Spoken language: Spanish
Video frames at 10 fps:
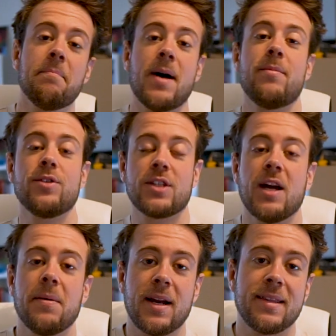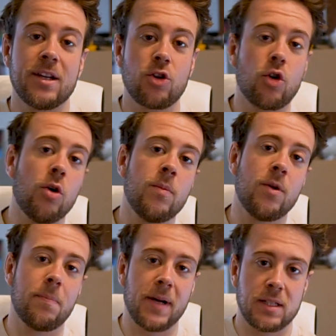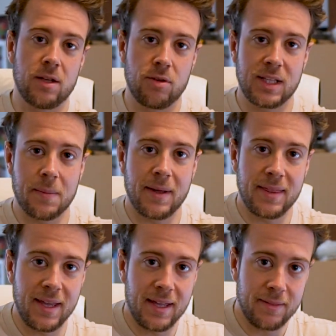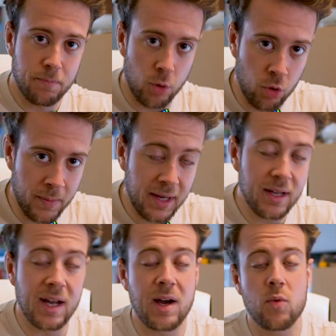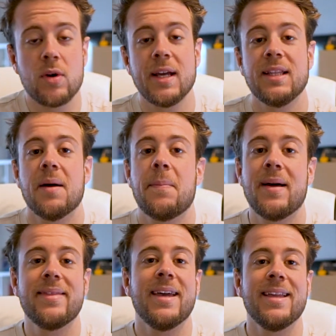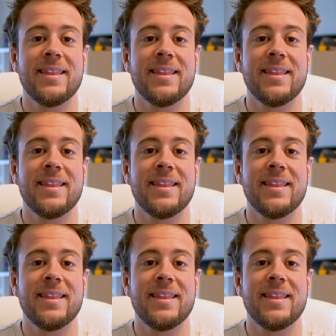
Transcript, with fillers: vamos a hablar de cómo pasar de una etapa de volumen a una etapa de